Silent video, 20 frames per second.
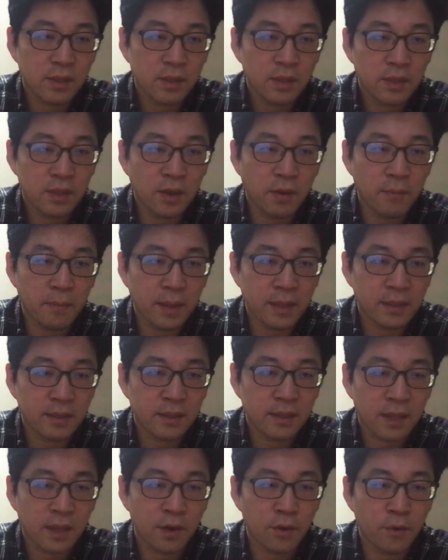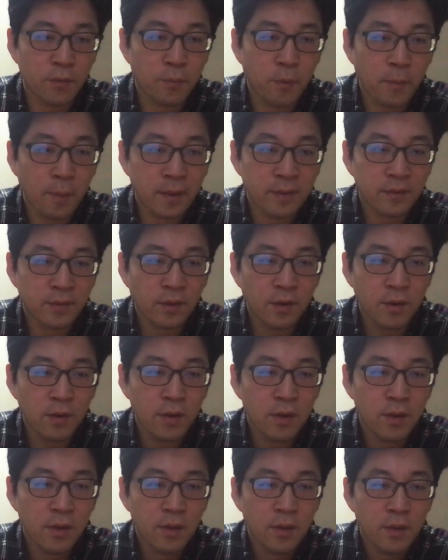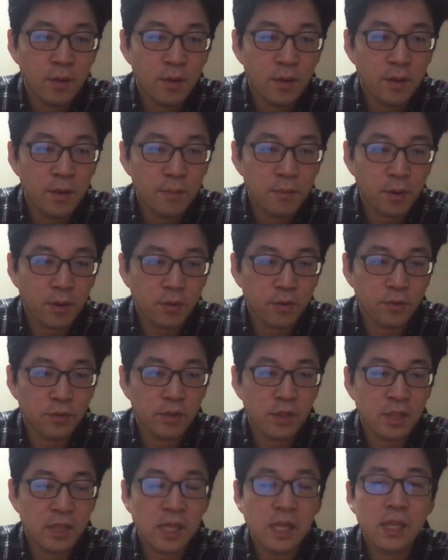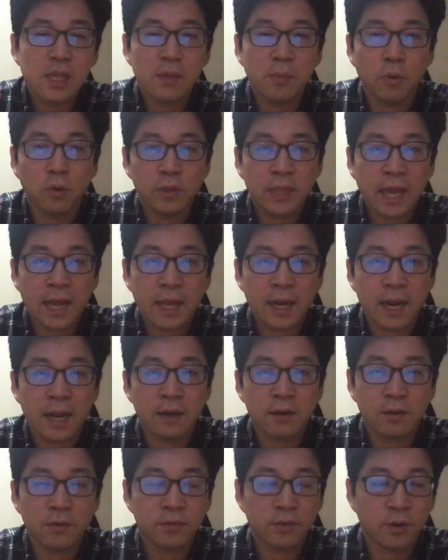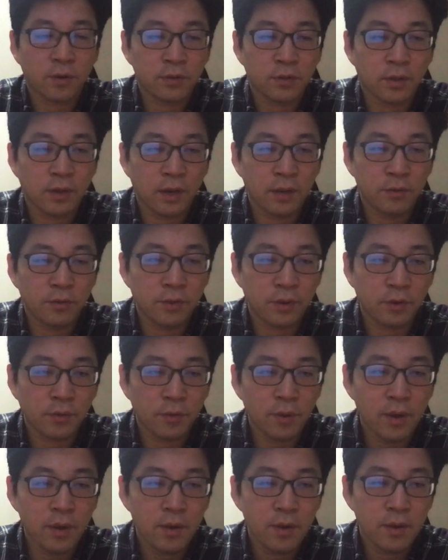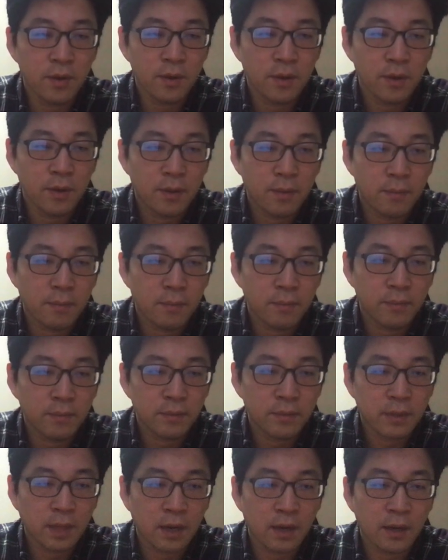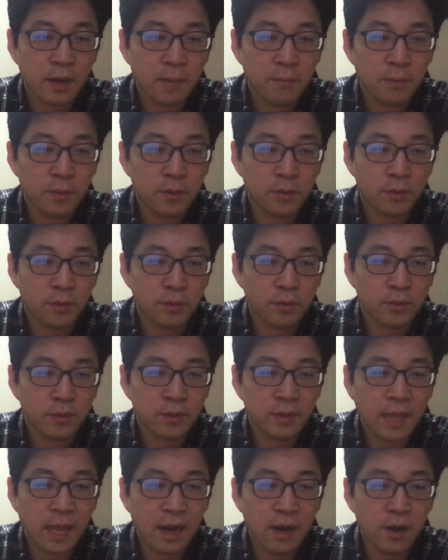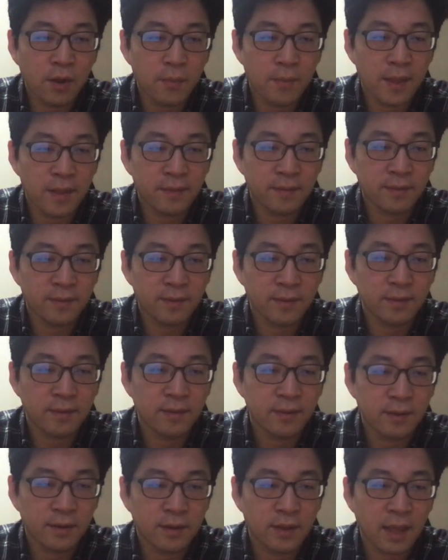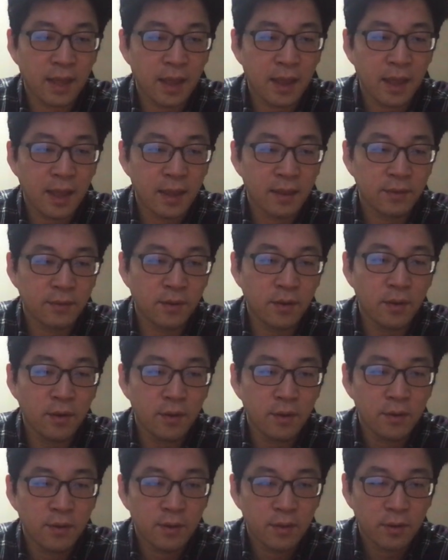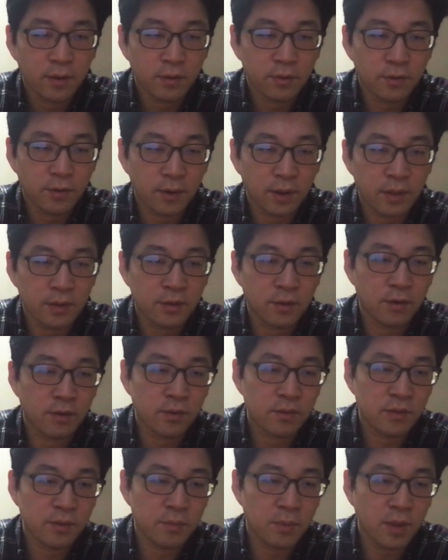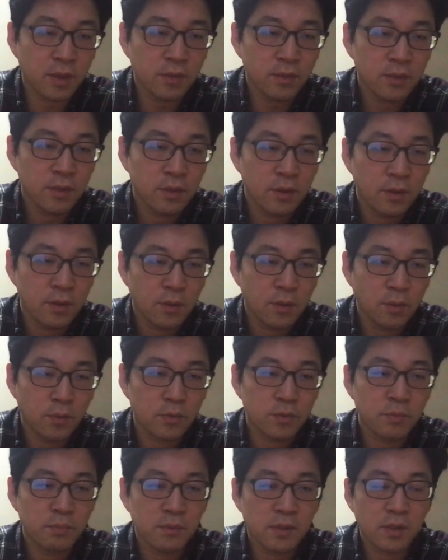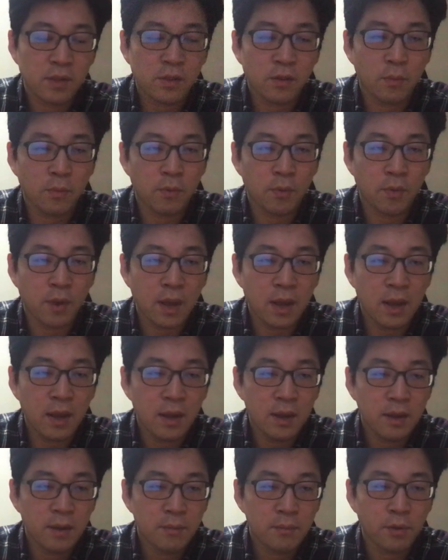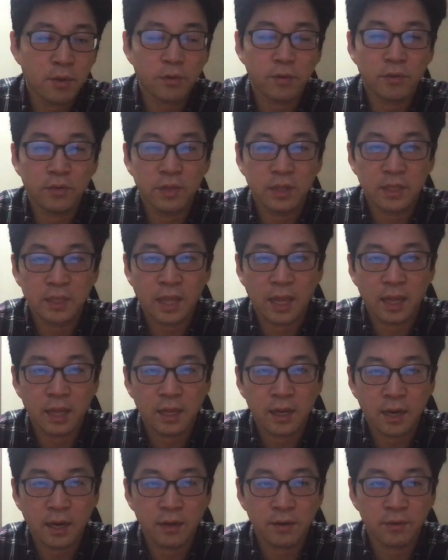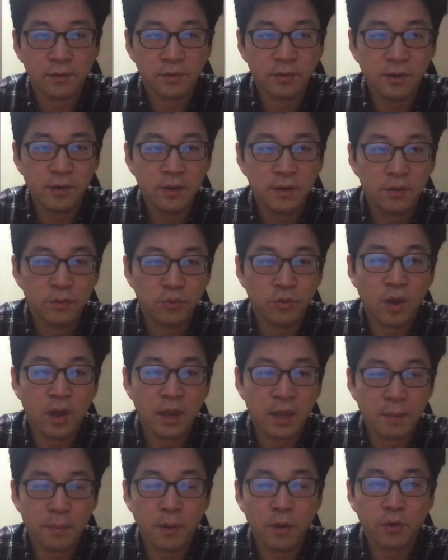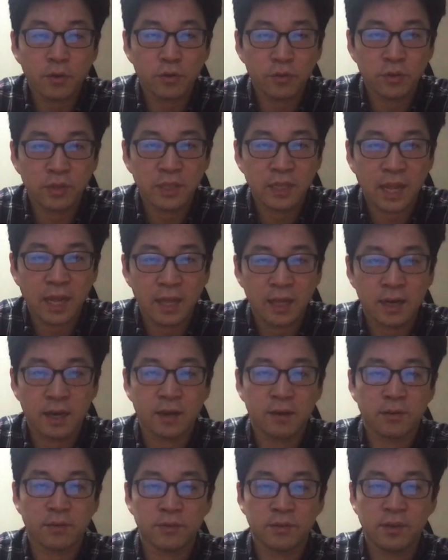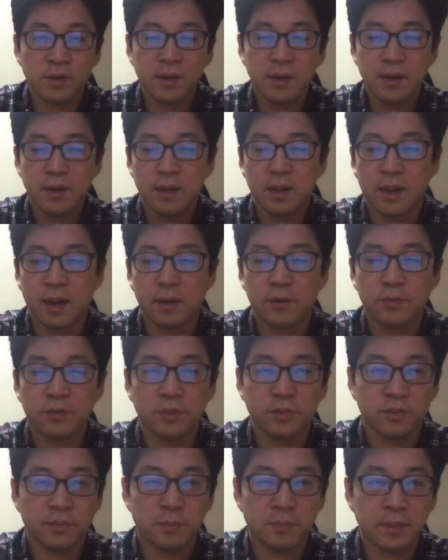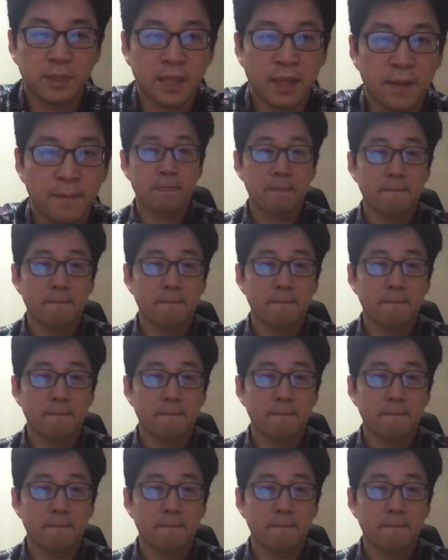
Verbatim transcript: 이것만 자료를 뽑아서 평균이 75다라는 것을 얻어낼 수 있고요. 다른 한편으로는 달러 매스 이렇게 해서 컨트롤 엔터를 치면 57.5가 평균이다라는 것을 수학의 평균이다라는 것을 알 수 있습니다.